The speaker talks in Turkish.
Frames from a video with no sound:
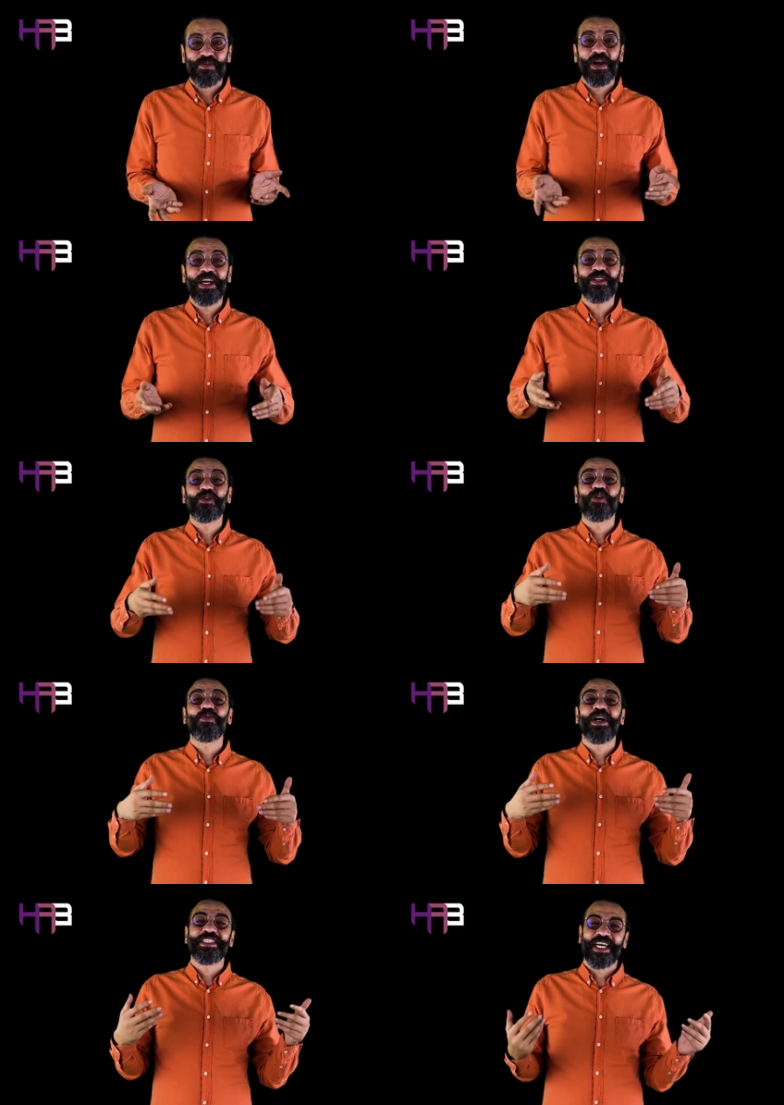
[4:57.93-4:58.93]
meğerse
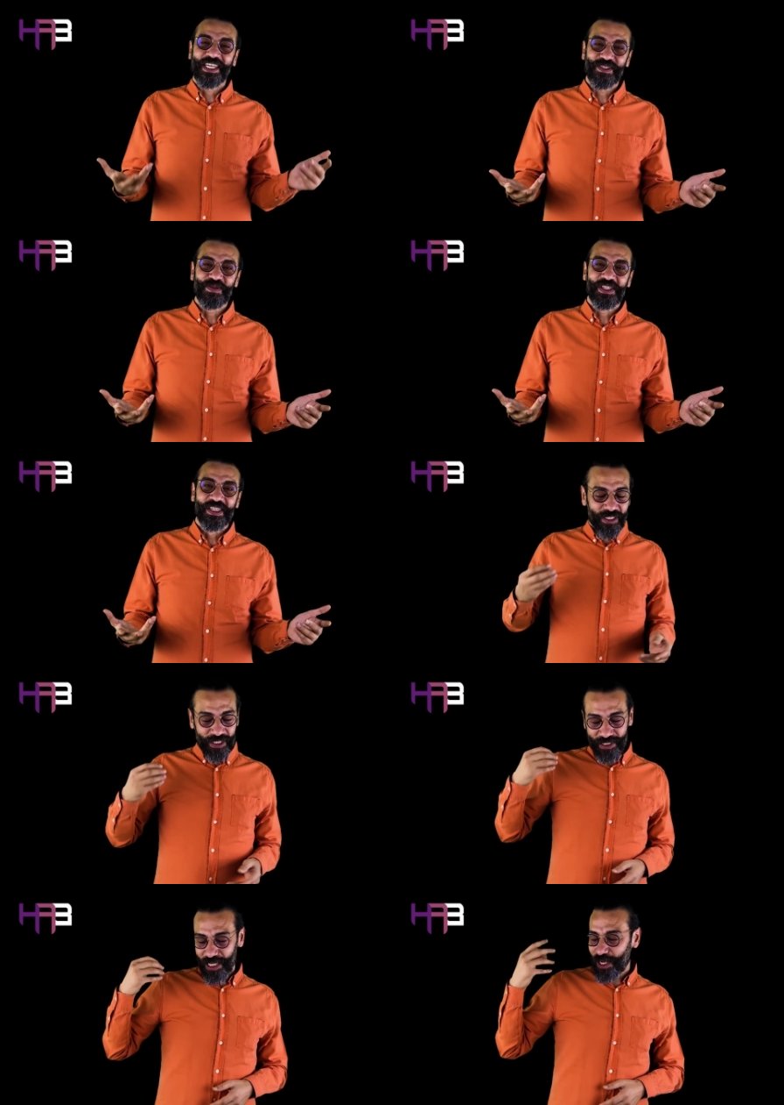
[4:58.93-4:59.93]
kurbağa sağırmış.
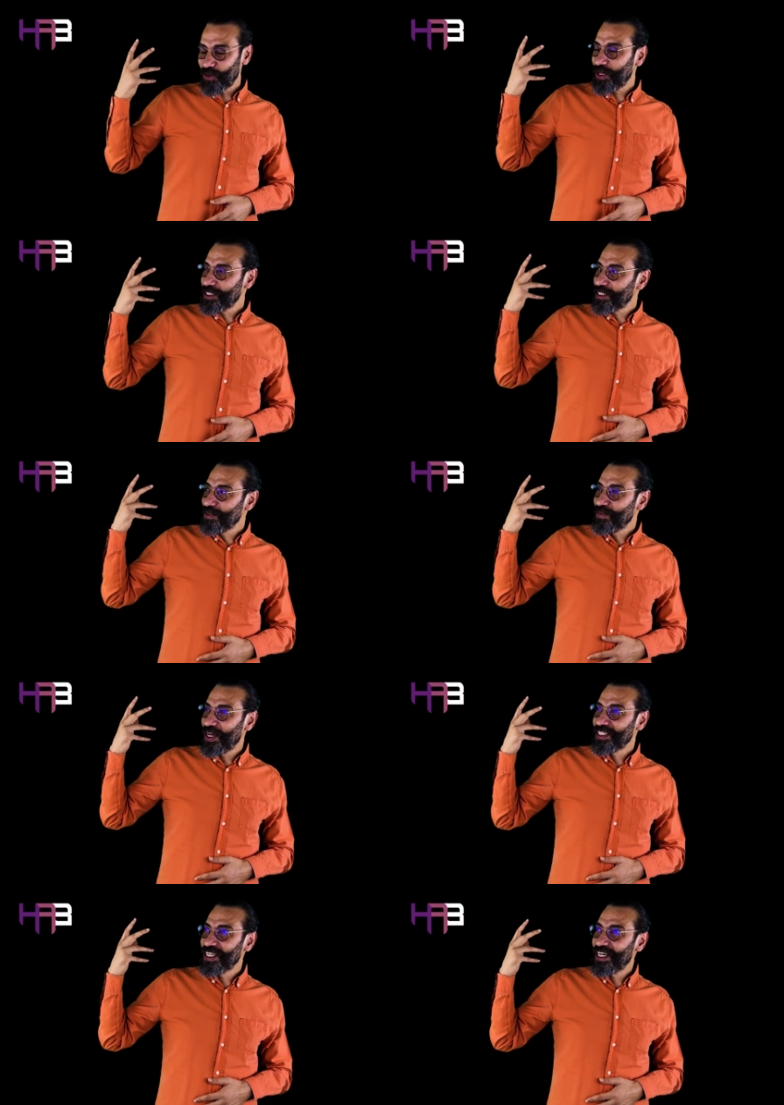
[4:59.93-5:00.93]
Ya sağır olacaksın
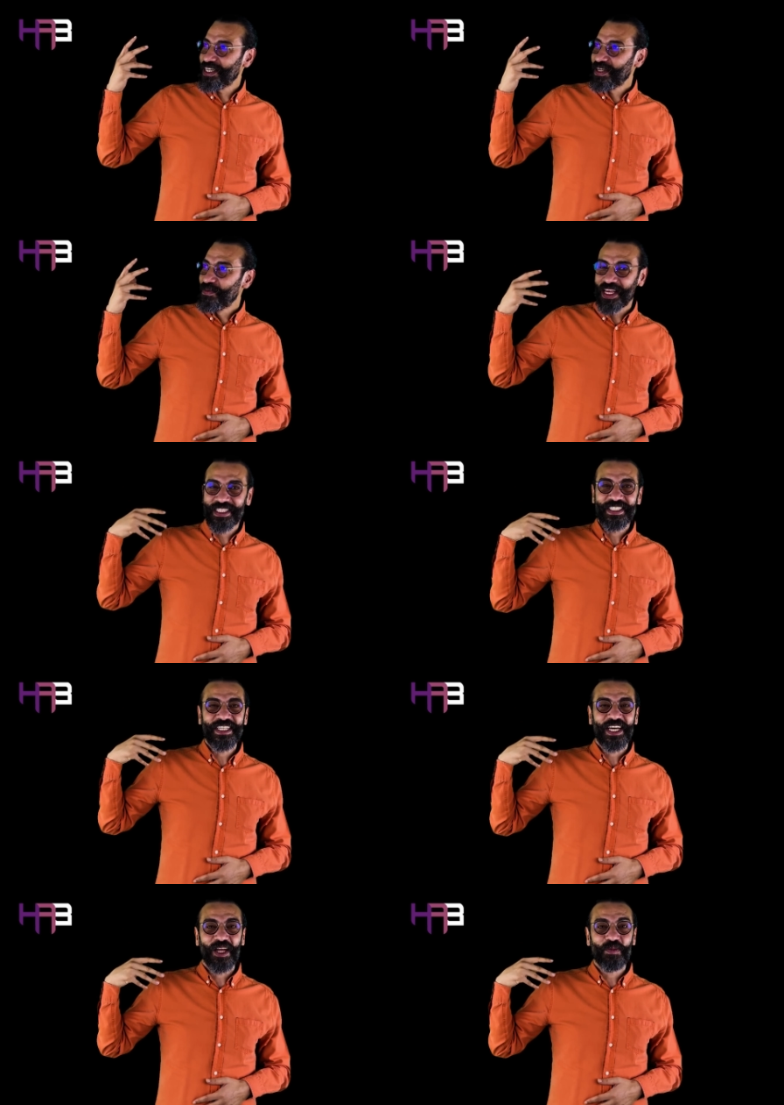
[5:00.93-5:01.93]
bu şeyleri
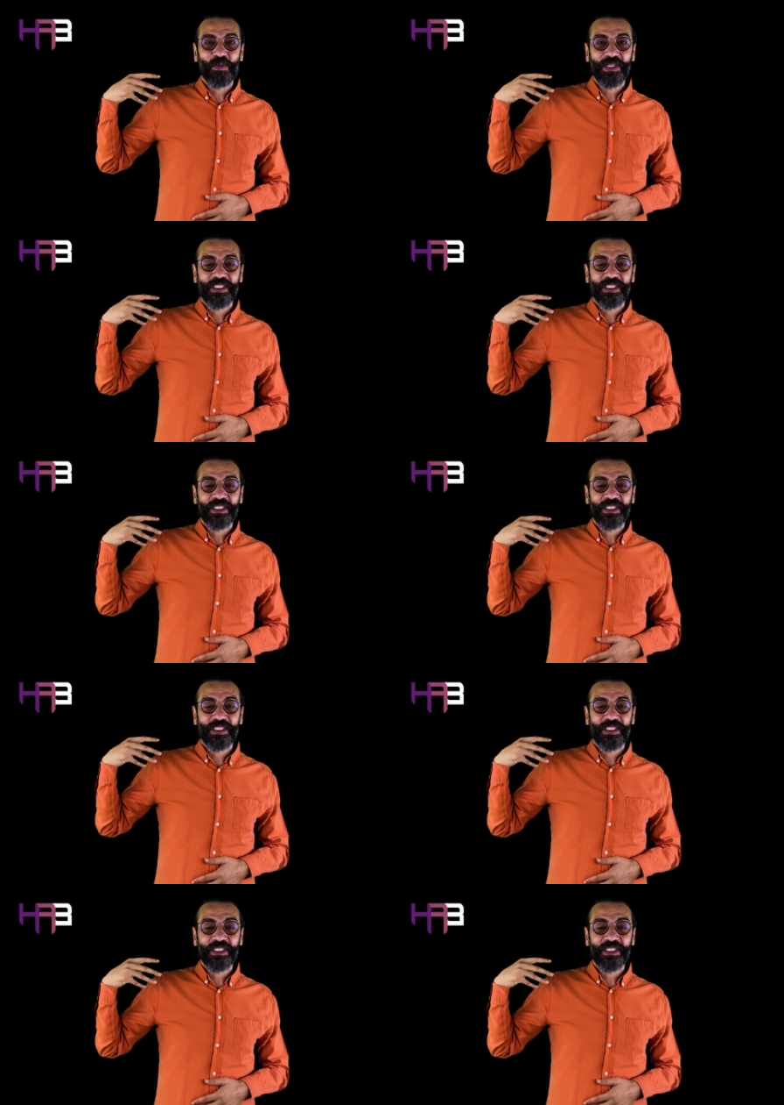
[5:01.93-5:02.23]
etkisinde kalmamak